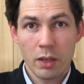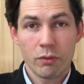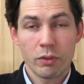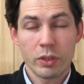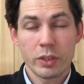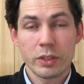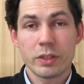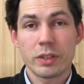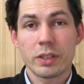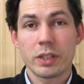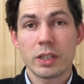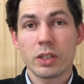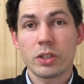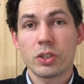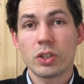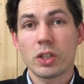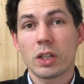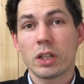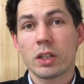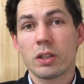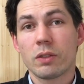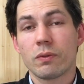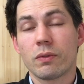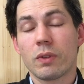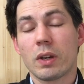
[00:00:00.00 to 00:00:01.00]
Więc
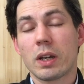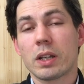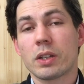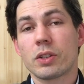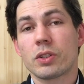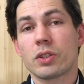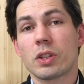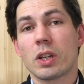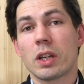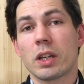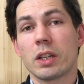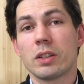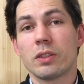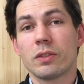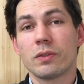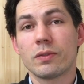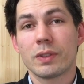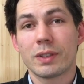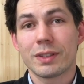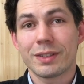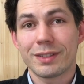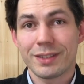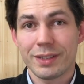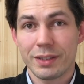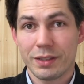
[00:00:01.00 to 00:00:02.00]
jeżeli Wasza
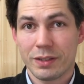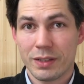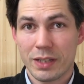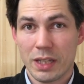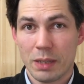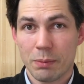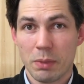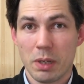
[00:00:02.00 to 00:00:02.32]
inwestycja